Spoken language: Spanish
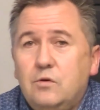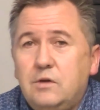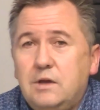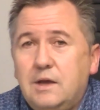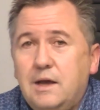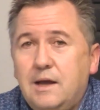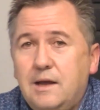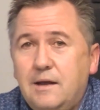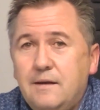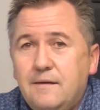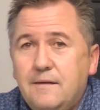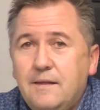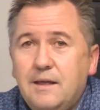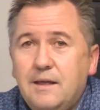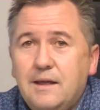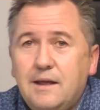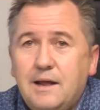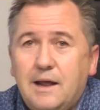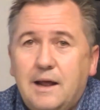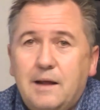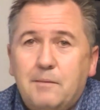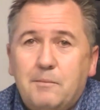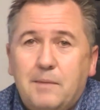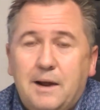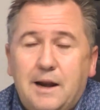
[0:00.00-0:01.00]
Ya
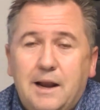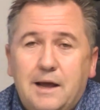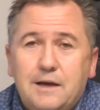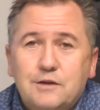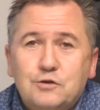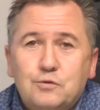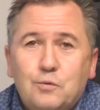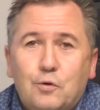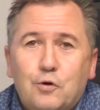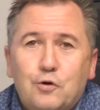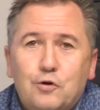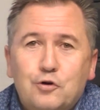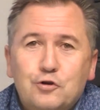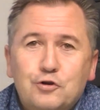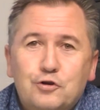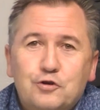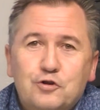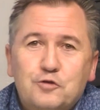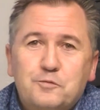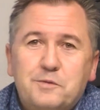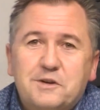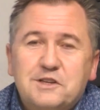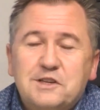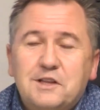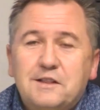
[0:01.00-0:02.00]
Balán estuvo con
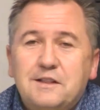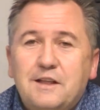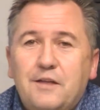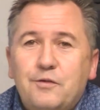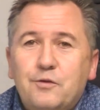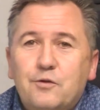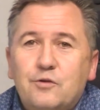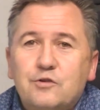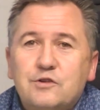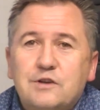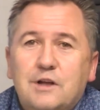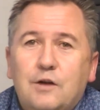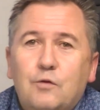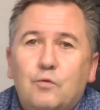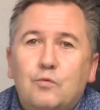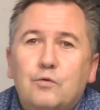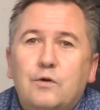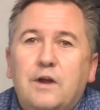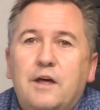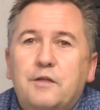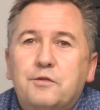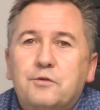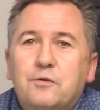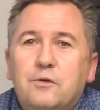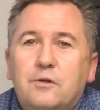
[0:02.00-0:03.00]
nosotros presentándonos algún
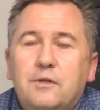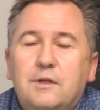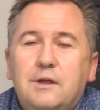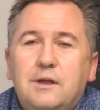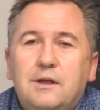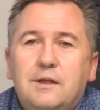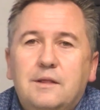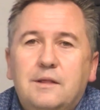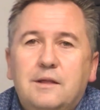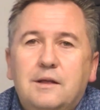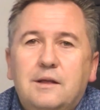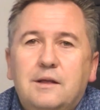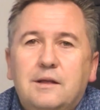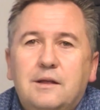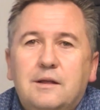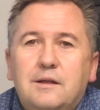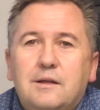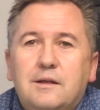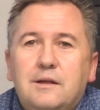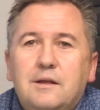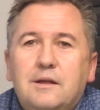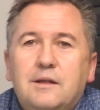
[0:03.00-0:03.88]
acto del